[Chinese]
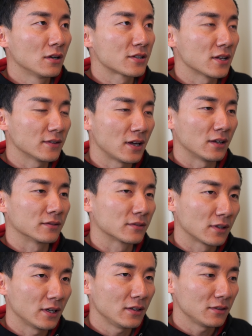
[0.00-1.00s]
现在
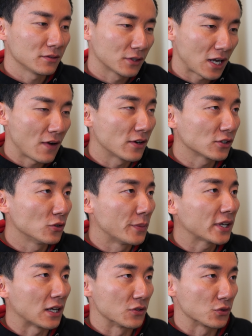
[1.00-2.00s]
哎看完之后
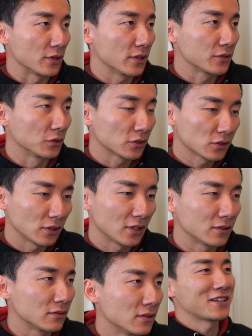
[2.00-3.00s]
没感觉，有的时候
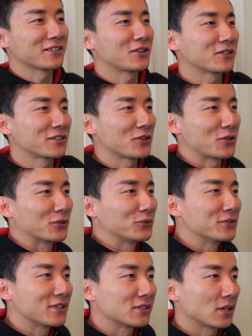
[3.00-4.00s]
哎像高高晓
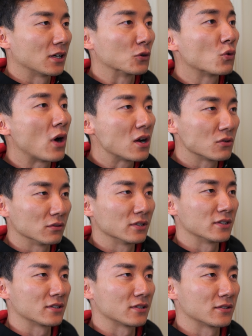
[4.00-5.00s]
松一样很宽容
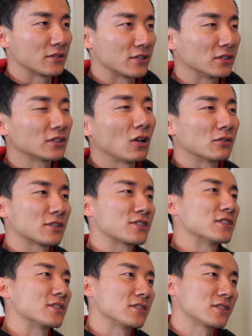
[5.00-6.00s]
了，已经已经到了这个
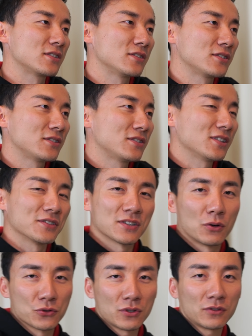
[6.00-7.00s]
境境
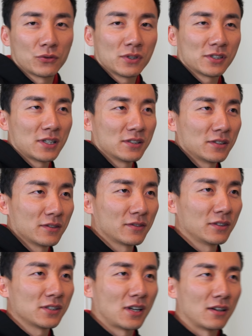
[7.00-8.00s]
界。我觉得其实时间是
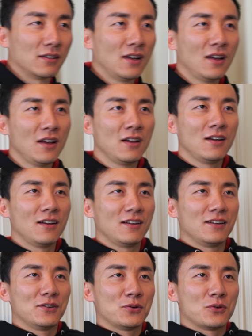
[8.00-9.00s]
增长，
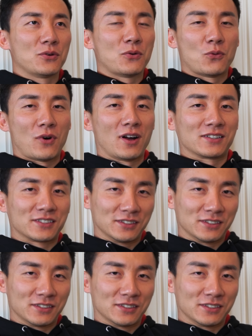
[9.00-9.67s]
哇，